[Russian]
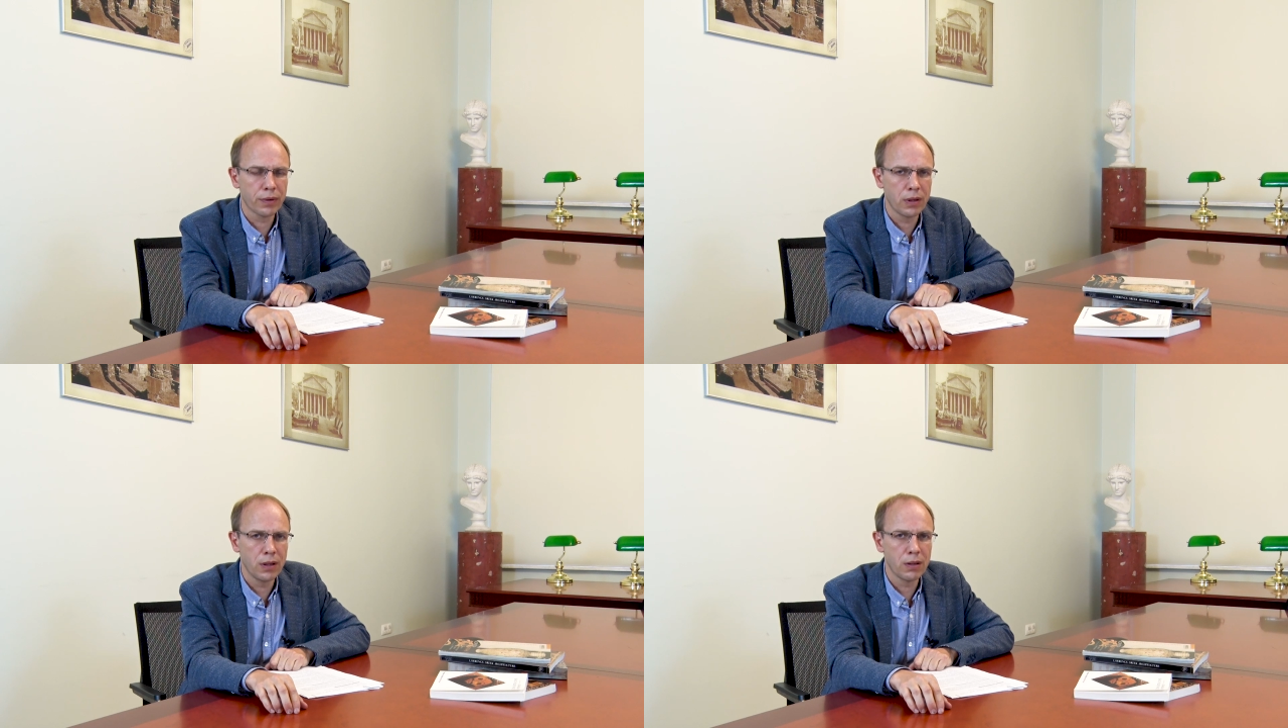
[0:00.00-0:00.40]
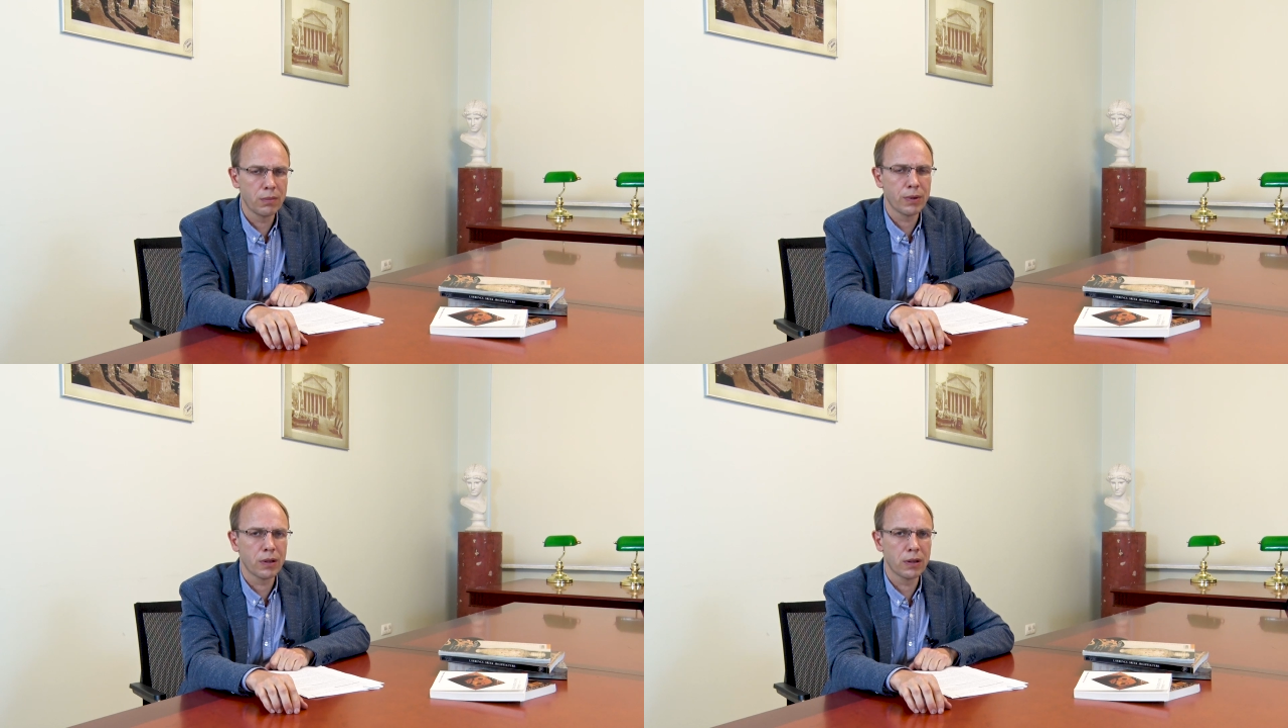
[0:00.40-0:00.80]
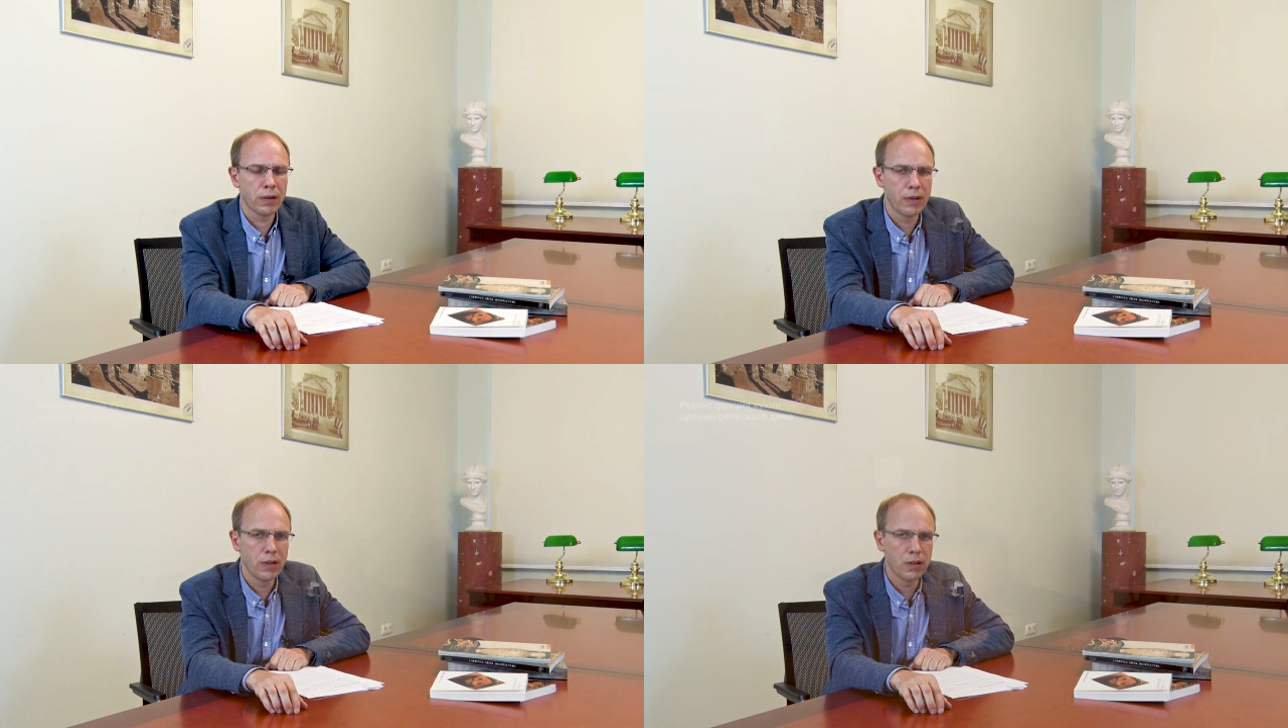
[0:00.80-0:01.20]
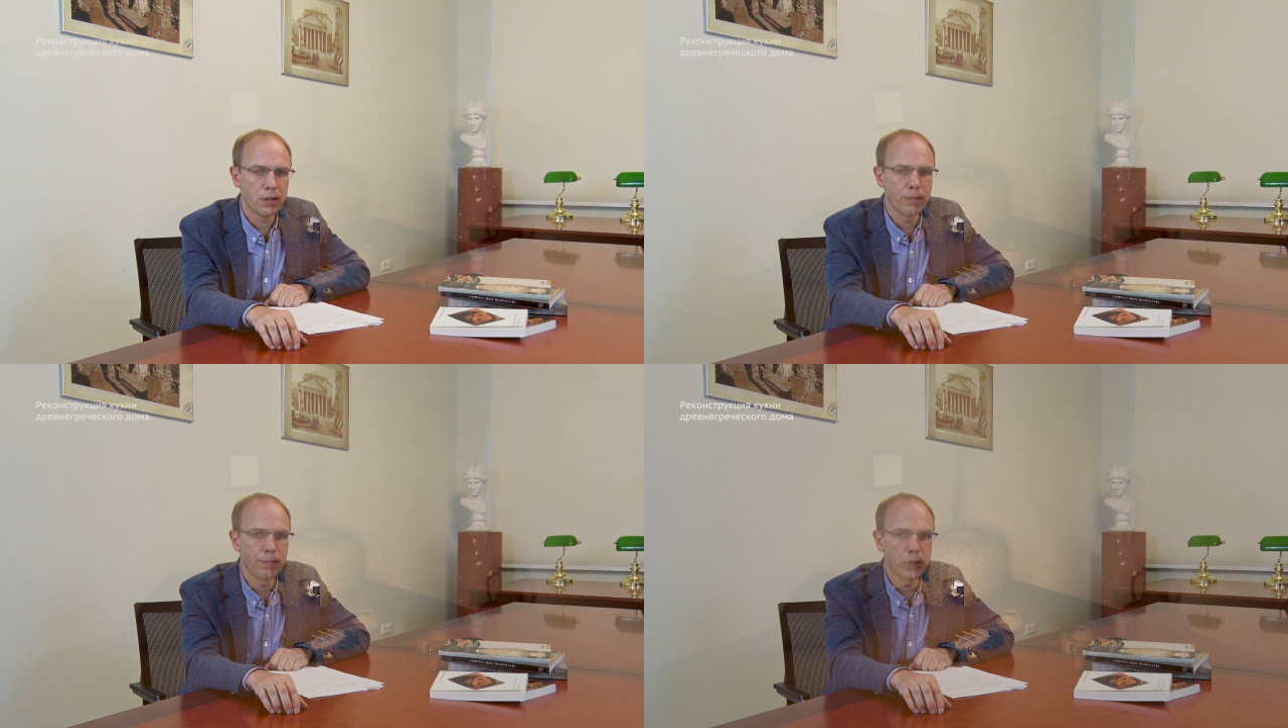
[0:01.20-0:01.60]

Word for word: и приготовлением